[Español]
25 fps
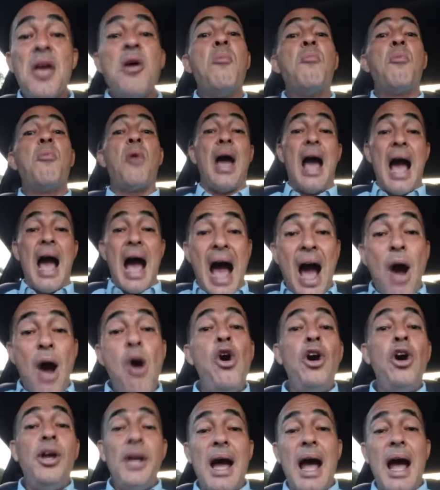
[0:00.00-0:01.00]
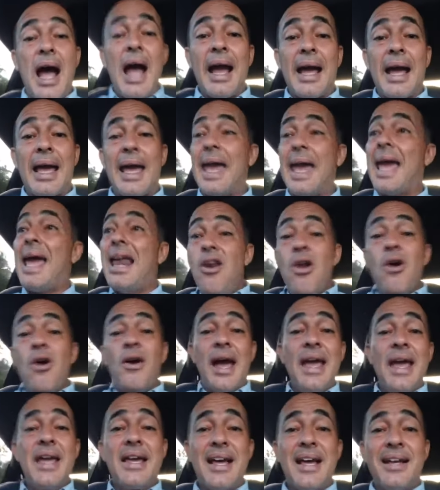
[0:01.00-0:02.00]
Pues ahora, ¿qué es lo
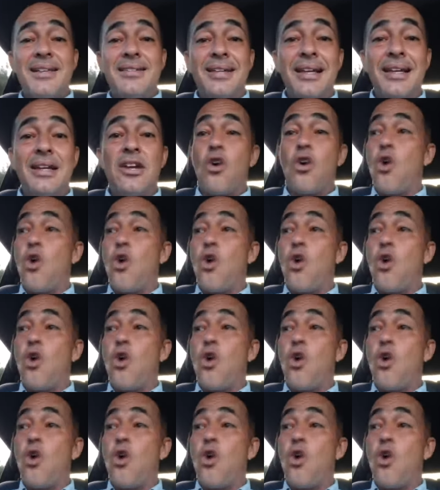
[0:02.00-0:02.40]
que hay que hacer?